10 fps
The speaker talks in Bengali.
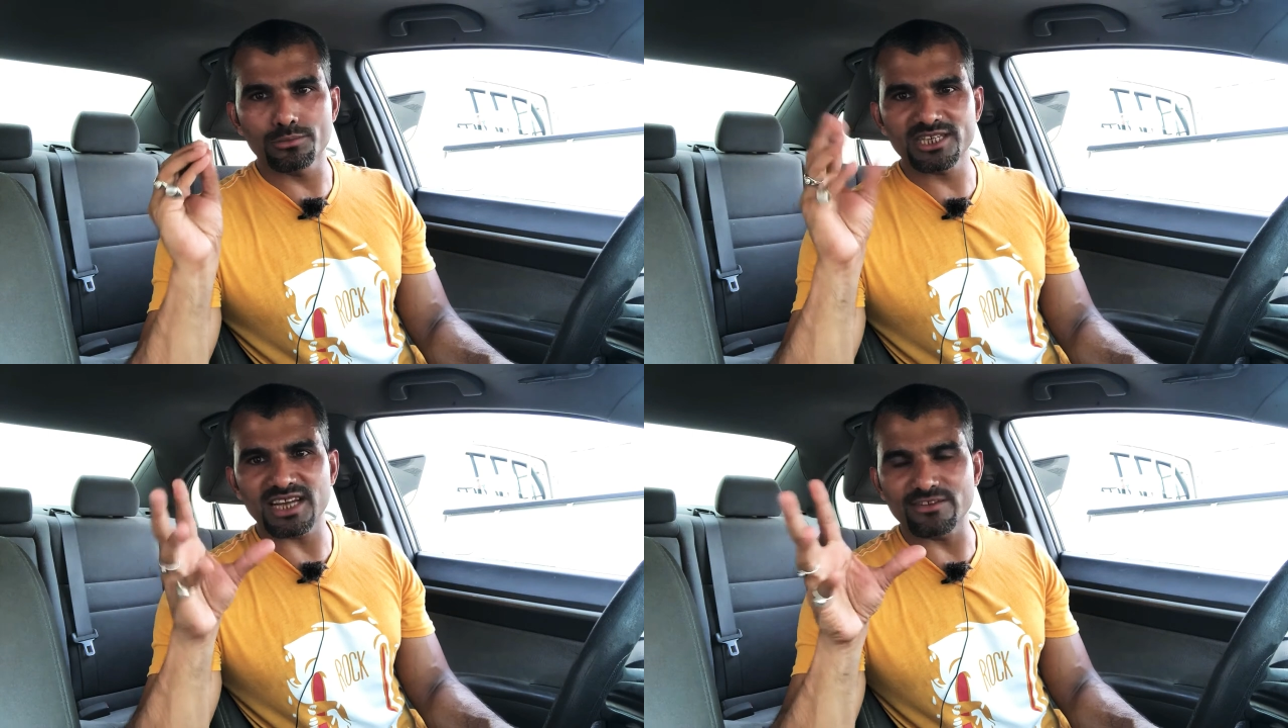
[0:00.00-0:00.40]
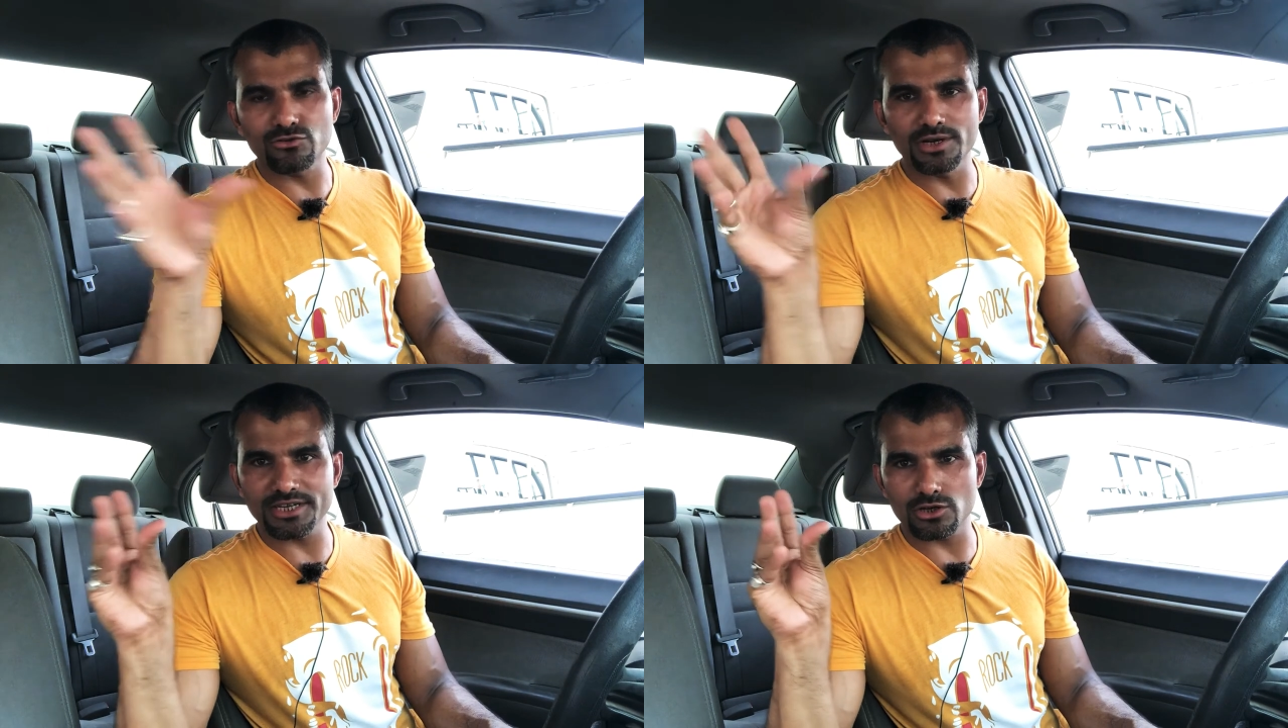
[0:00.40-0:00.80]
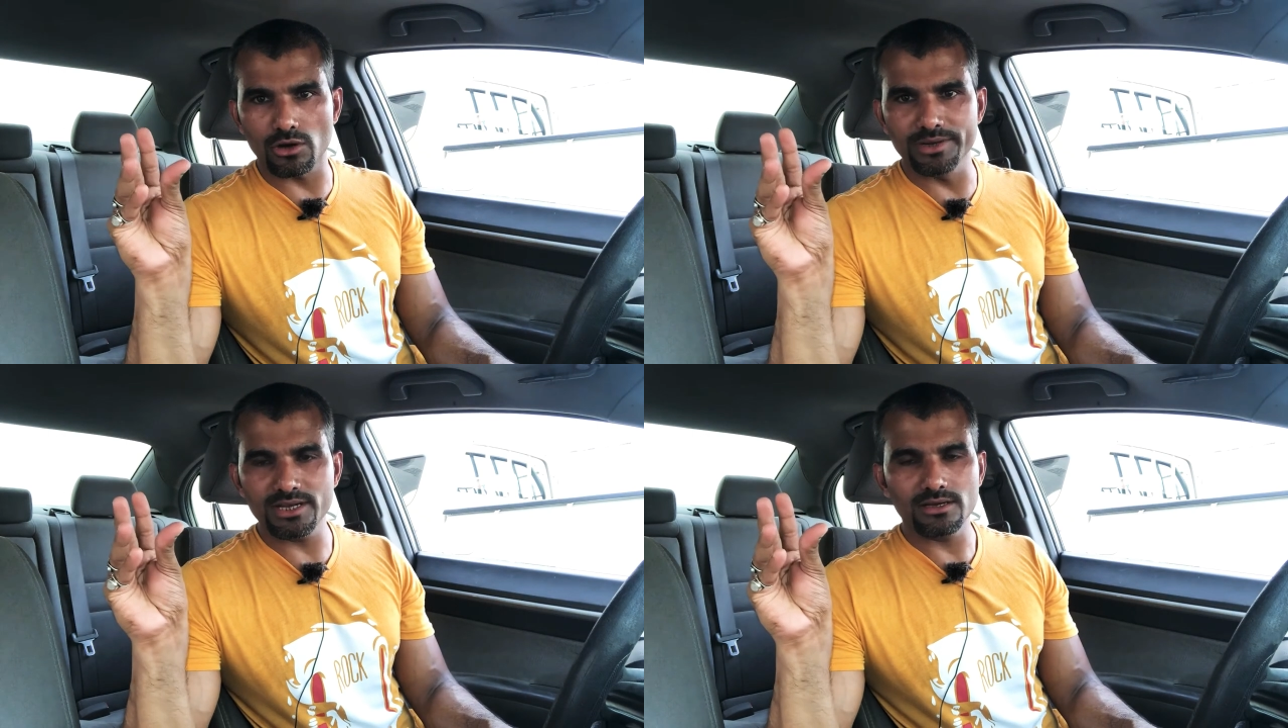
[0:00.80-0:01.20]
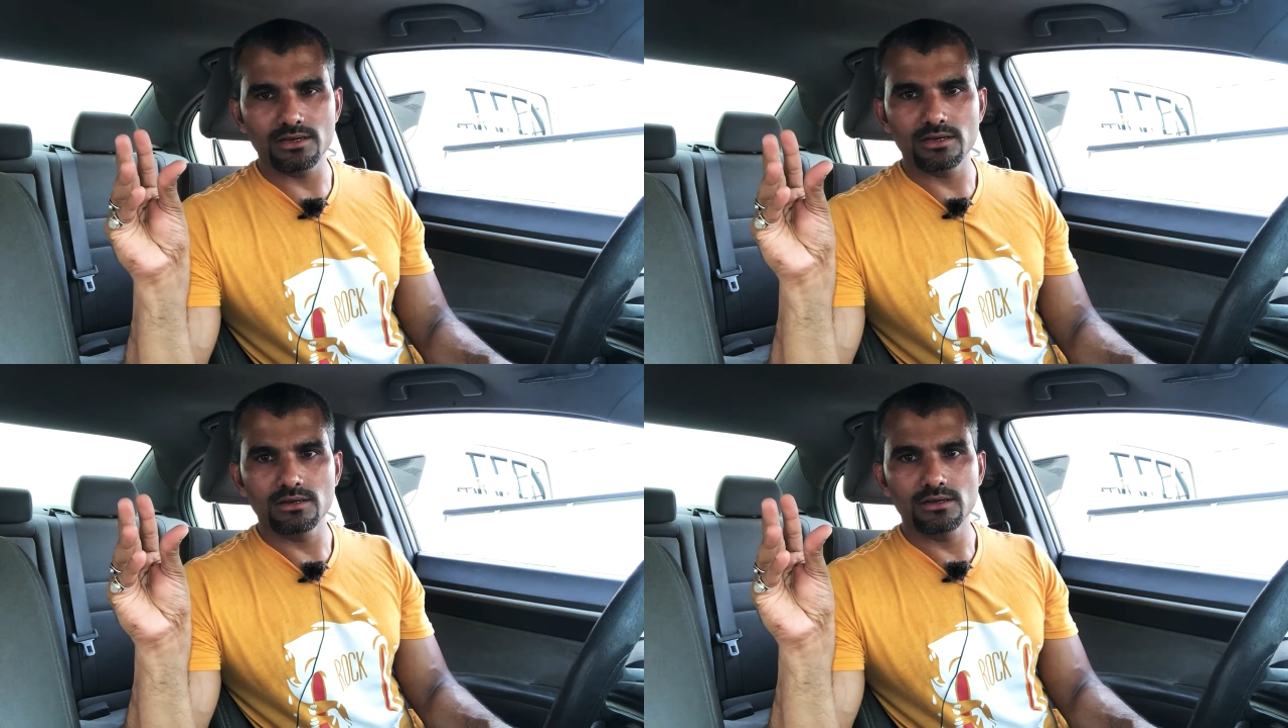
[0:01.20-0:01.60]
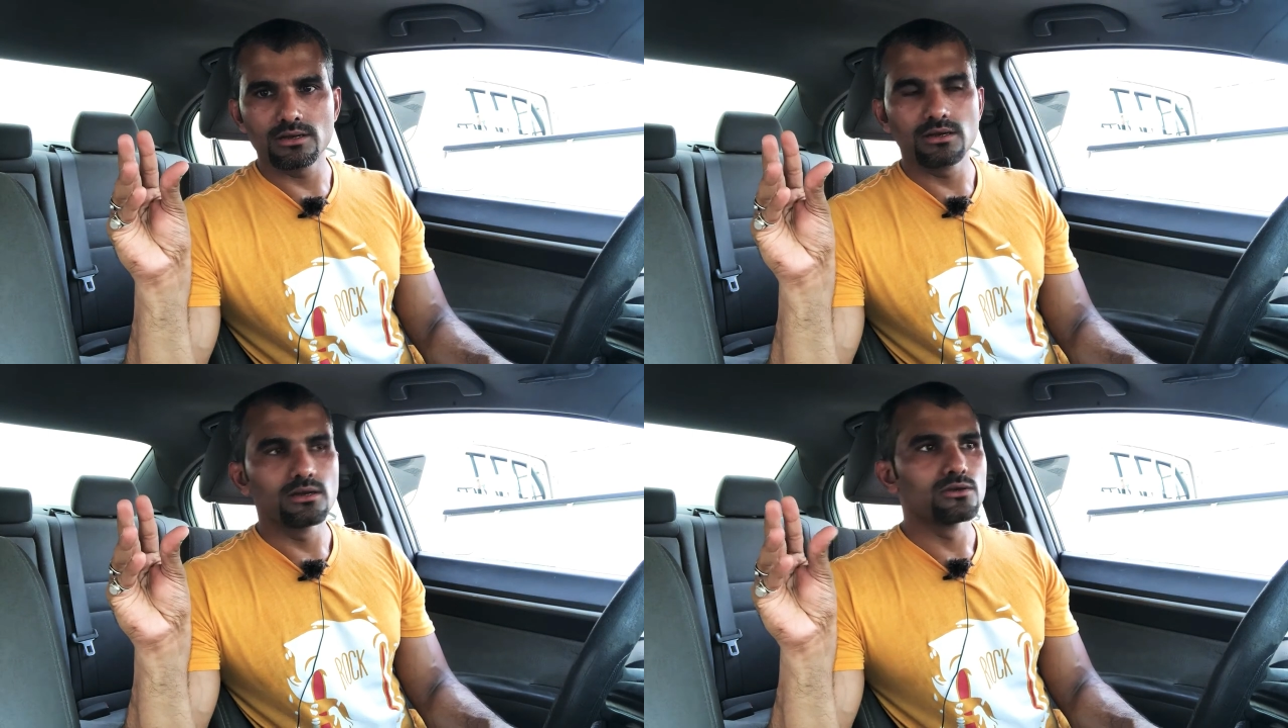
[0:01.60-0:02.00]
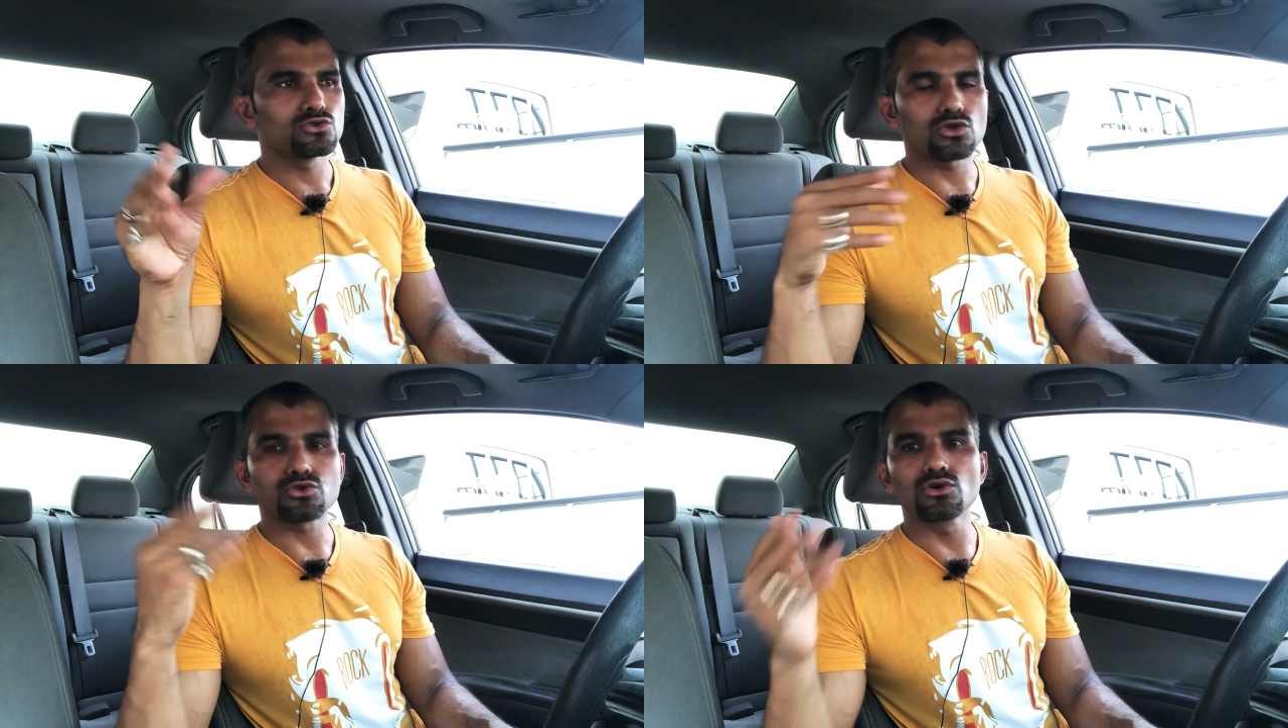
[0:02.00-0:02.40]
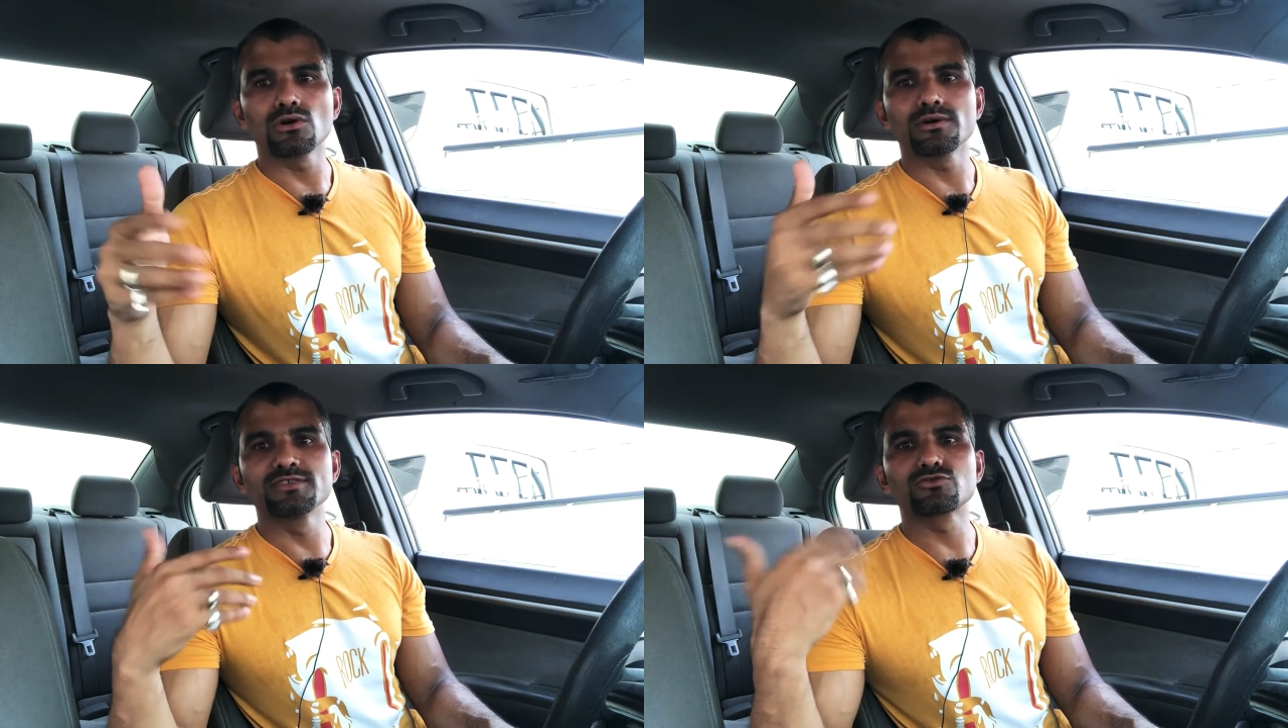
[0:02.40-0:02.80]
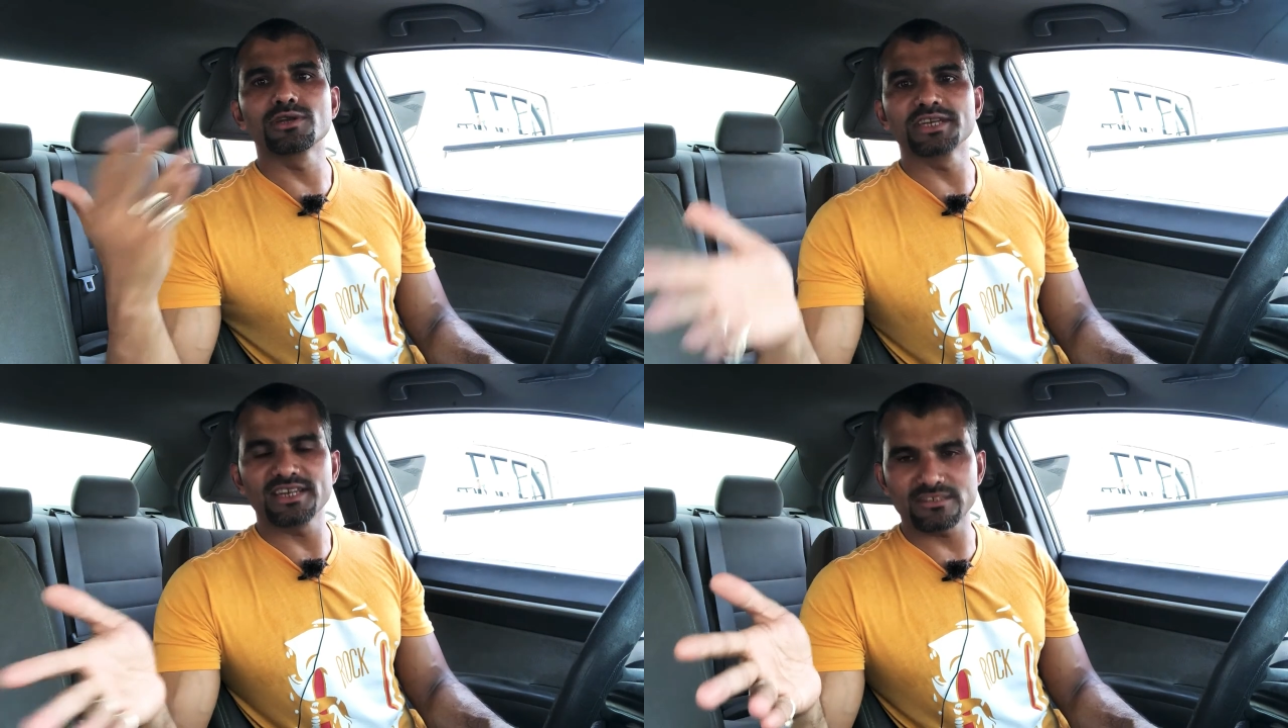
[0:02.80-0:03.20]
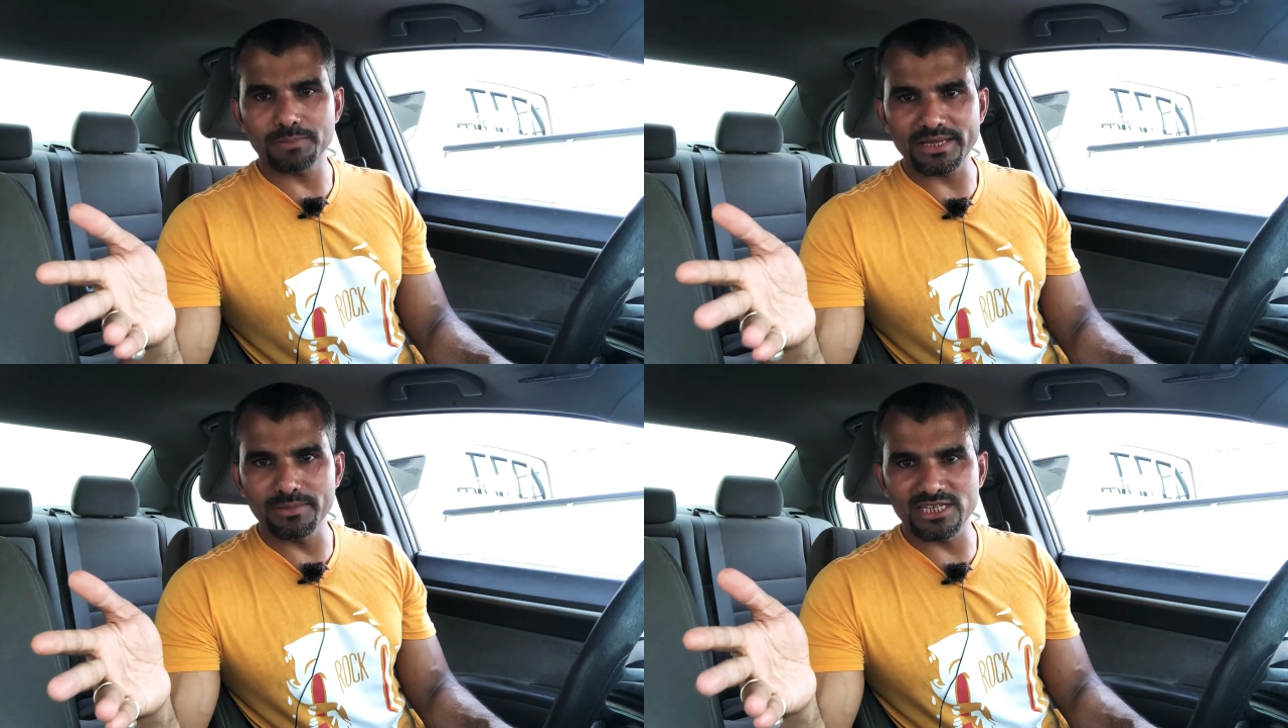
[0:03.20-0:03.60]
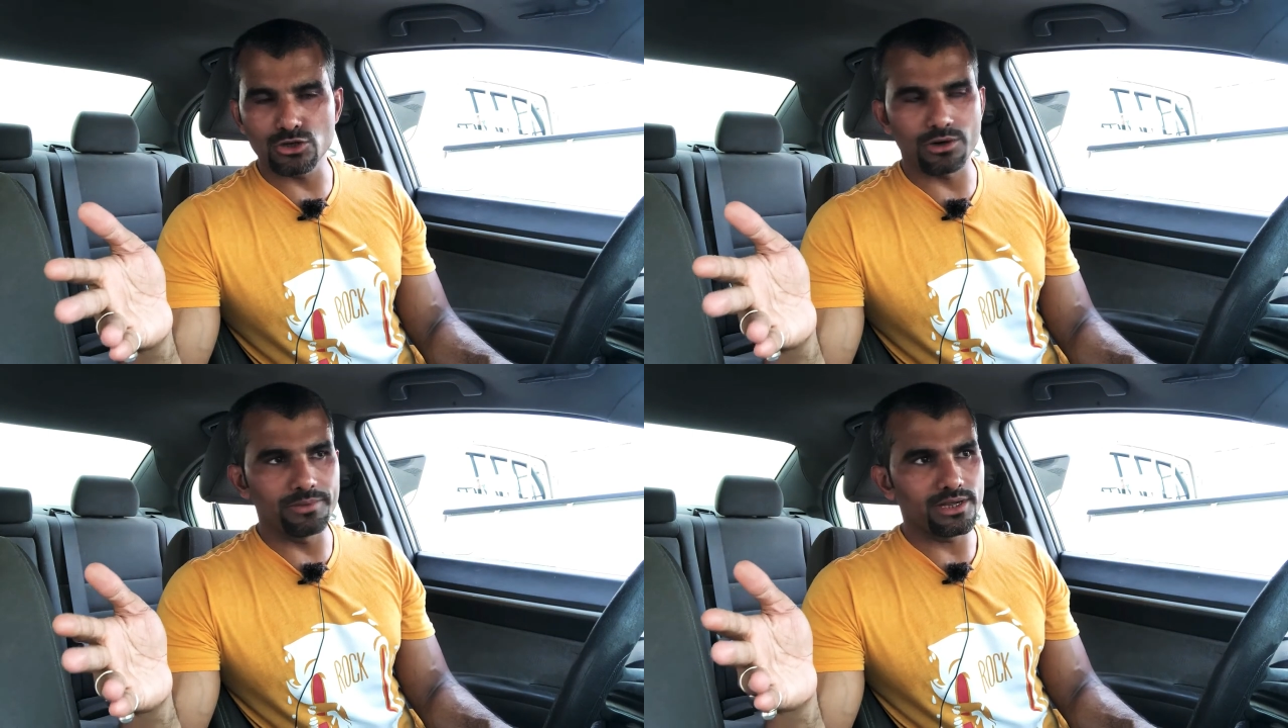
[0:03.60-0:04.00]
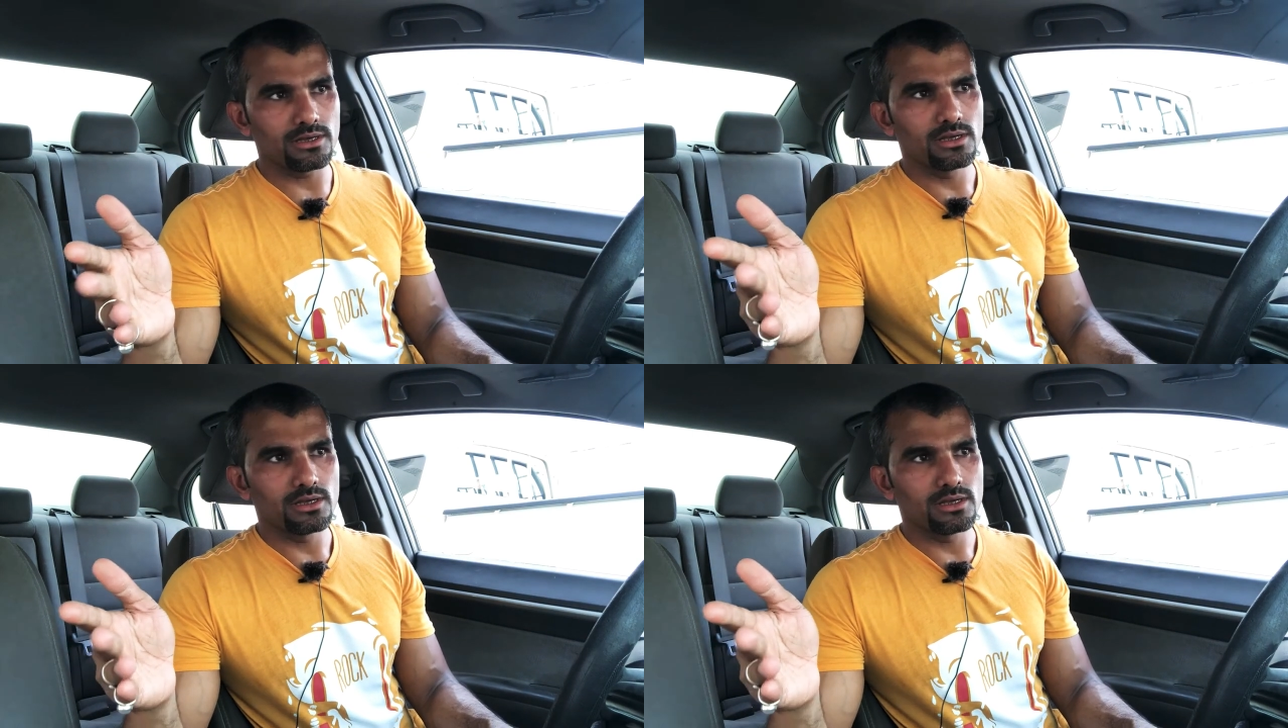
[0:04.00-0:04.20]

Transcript: বেশি আইসোলেটেড হবে তত ইনসুলিনের স্পাইক বেশি ঘটবে